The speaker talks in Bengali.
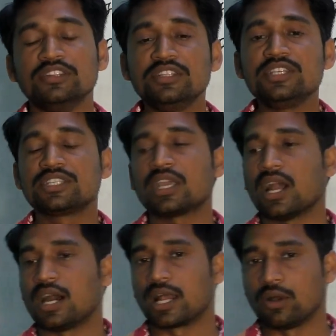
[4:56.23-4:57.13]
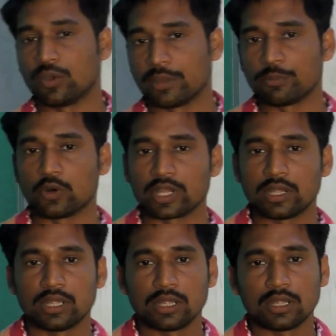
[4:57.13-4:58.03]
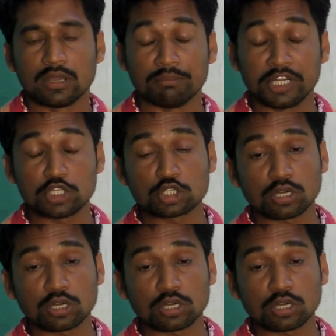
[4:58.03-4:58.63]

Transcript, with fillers: দিশে হারা হয়ে পড়ে ব্রিটিশ